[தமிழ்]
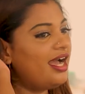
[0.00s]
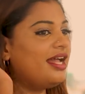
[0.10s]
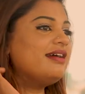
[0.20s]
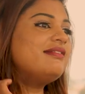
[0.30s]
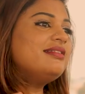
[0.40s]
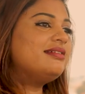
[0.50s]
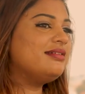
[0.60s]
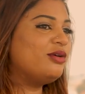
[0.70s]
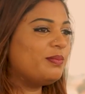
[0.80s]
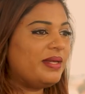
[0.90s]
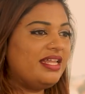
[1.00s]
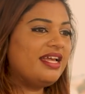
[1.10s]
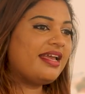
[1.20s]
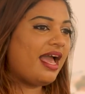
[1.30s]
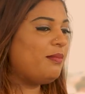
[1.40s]
ஆனால் வந்து ஒரு பெரிய
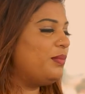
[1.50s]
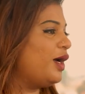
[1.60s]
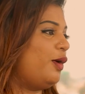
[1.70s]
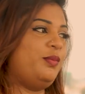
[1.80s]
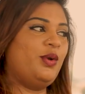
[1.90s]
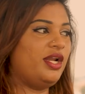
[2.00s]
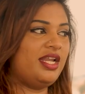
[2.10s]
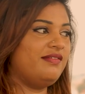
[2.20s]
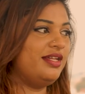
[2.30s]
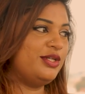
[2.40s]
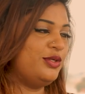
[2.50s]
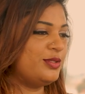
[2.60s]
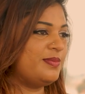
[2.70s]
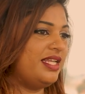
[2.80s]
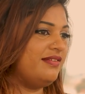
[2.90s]
கேப்புக்கு அப்புறம் அண்ணாவை
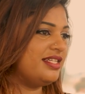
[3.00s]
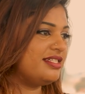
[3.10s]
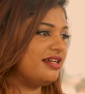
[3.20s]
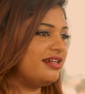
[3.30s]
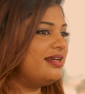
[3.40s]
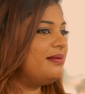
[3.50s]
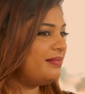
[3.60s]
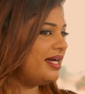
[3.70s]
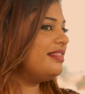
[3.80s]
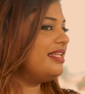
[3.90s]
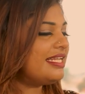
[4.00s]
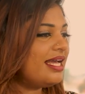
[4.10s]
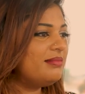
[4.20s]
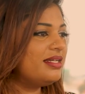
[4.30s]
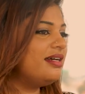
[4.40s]
இன்ட்ரடியூஸ் பண்ணி வச்சாங்க இப்போ அந்த
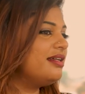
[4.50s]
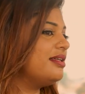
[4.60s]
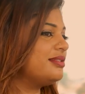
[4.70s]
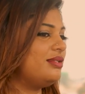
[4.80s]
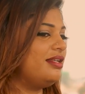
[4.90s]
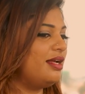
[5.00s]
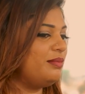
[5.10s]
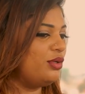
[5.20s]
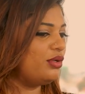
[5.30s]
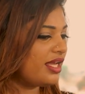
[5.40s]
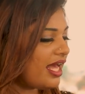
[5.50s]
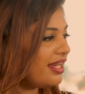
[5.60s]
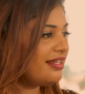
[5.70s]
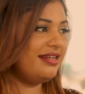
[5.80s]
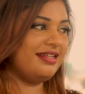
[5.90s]
டைமில் தான் அண்ணா சொன்னாங்க இப்படி ஒரு
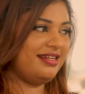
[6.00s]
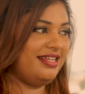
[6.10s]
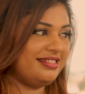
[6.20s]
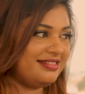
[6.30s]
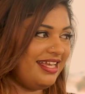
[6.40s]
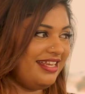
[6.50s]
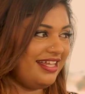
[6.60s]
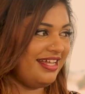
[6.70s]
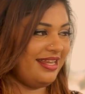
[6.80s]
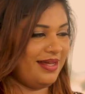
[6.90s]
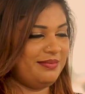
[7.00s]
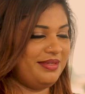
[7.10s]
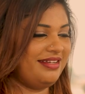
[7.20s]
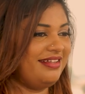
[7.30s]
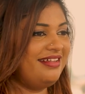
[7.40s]
கேரக்டர் இருக்குது நீங்கள் செய்கிறீங்களா
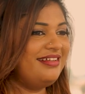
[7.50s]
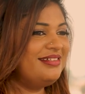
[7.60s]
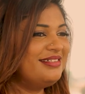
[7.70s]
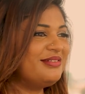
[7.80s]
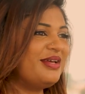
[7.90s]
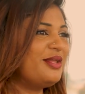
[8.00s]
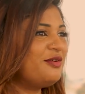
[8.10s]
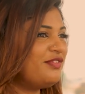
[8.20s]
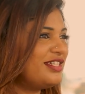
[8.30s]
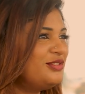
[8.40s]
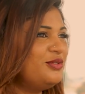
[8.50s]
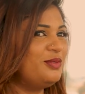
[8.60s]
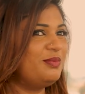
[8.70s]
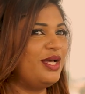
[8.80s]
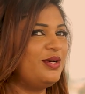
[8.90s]
அப்படின்னு ஸோ எனக்கு ஃபஸ்ட்டு
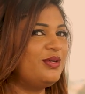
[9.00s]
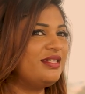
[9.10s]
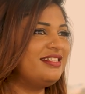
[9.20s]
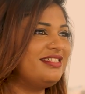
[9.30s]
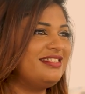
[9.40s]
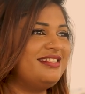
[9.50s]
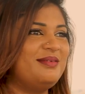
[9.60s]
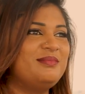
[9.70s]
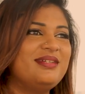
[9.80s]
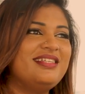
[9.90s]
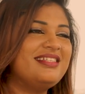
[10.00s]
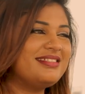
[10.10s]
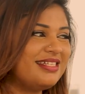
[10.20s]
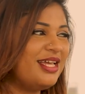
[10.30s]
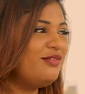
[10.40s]
ஒரு பயம் இருந்துச்சு நம்ம இதை
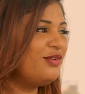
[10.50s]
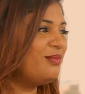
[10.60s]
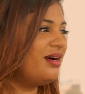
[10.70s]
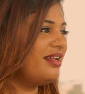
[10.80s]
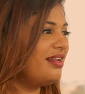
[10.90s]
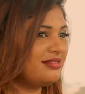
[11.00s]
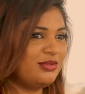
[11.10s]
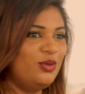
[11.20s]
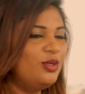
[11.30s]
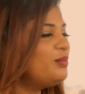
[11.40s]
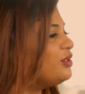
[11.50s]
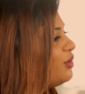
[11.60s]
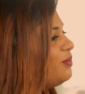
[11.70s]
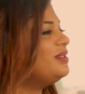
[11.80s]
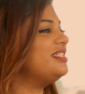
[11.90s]
செய்வோமா ஏன்னா சொல்லும்போது ரொம்ப